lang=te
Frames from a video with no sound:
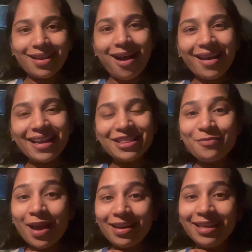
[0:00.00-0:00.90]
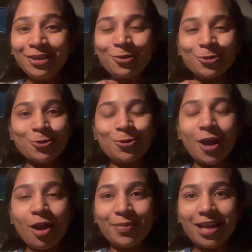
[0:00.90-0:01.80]
కార్ అయితే మళ్ళీ ఇంకో చోట
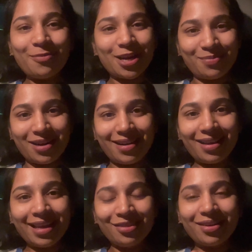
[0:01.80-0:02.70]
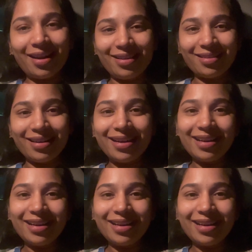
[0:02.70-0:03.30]
ఎందుకనేసి అంటే